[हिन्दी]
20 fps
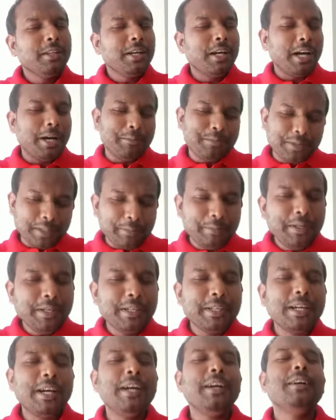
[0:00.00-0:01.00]
आप सभी
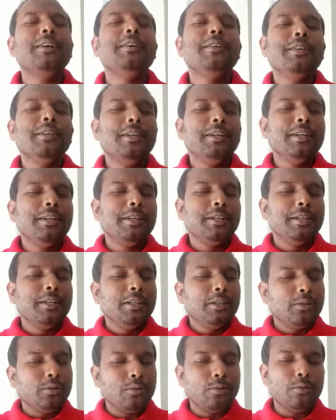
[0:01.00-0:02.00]
का
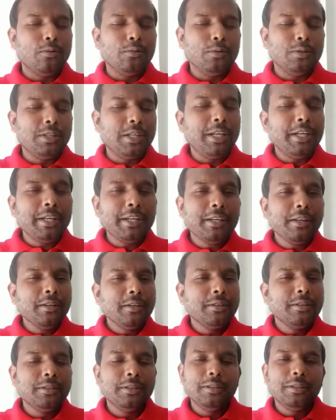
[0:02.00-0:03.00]
तो चलिए
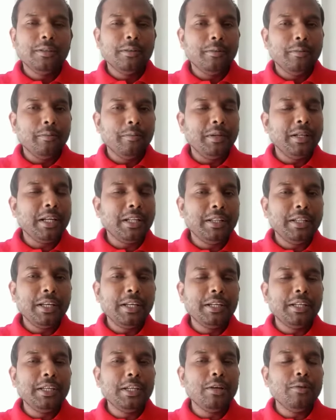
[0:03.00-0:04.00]
बिना देर
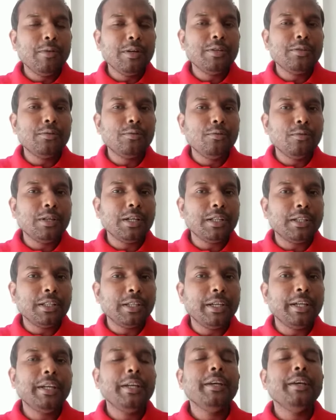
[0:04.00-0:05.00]
किए हुए शुरू करते
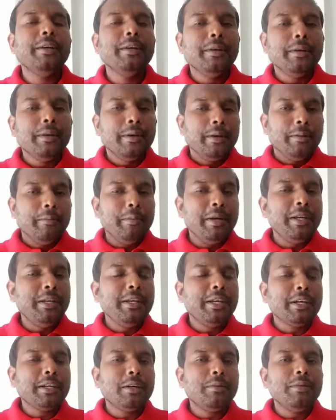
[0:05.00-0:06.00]
हैं मेरी
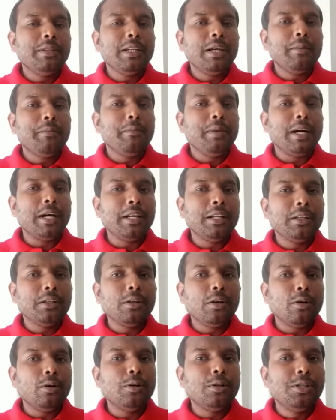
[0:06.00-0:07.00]
यह कविता भारत
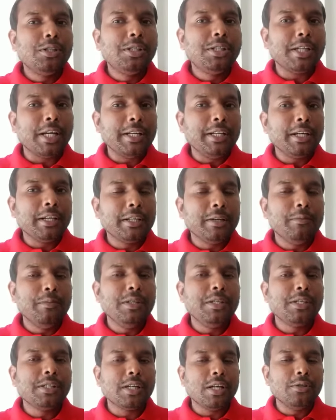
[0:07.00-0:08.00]
और चाइना के
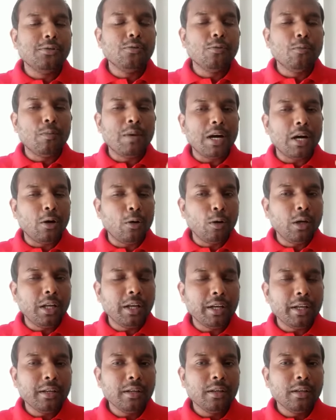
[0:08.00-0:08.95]
बीच का जो माहौल है